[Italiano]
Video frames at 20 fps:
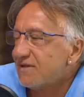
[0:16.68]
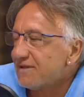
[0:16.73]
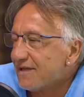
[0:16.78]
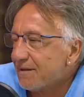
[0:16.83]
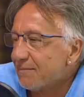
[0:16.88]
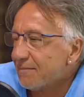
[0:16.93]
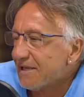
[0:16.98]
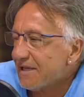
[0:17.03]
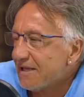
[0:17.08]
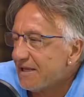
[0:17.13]
vita
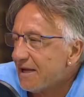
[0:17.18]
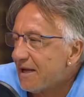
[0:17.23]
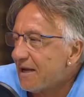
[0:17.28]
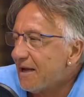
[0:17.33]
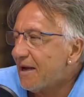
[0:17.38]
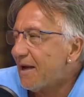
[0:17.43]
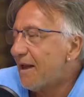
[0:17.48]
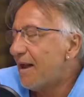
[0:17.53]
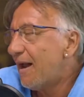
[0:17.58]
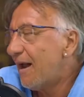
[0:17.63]

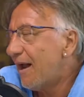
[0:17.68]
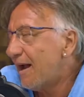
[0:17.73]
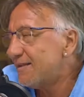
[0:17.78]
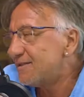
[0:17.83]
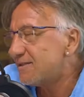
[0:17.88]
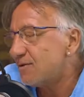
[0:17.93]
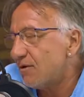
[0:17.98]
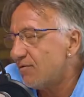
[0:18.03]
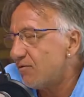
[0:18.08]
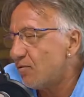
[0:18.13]
mia,
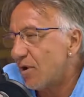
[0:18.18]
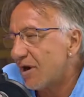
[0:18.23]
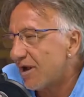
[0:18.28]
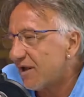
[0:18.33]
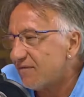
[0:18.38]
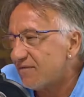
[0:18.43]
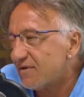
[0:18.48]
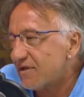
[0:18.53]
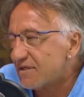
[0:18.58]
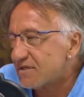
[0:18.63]
anzi l'avevo
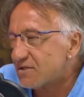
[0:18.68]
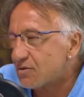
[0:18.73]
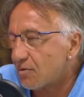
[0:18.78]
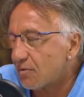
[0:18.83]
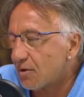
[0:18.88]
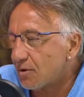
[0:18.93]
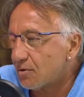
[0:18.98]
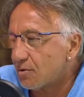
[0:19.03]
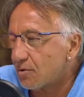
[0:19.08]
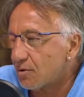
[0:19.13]
anche visto
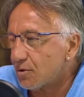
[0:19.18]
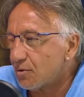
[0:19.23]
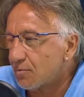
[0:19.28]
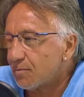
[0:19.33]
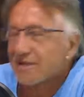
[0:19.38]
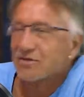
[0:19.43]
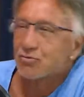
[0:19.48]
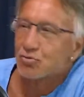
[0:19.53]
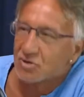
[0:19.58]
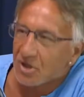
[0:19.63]
quando io,
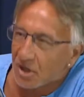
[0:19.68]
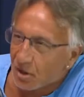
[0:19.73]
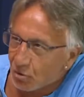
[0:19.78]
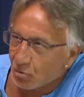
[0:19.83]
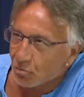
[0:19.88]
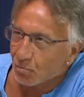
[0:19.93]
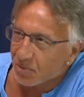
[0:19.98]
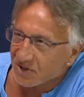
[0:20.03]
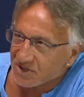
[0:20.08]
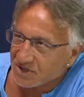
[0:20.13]
beh, tu sai che
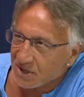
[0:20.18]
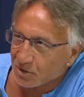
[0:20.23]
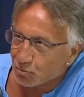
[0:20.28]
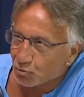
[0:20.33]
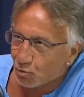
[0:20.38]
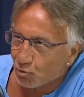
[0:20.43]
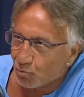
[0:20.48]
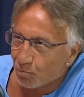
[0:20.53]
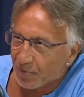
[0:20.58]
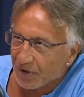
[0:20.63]
io ho un
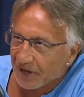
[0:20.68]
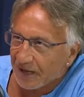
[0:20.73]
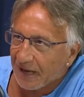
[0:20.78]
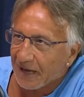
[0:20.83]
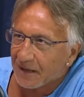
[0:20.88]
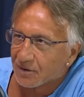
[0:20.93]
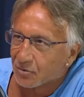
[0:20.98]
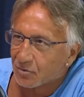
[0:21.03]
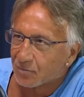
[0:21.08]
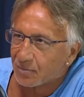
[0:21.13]
passato
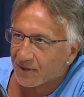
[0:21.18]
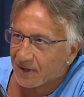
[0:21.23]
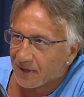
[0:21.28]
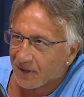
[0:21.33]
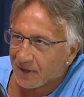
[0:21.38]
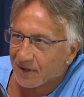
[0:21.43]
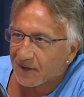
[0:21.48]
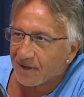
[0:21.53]
complicato perché...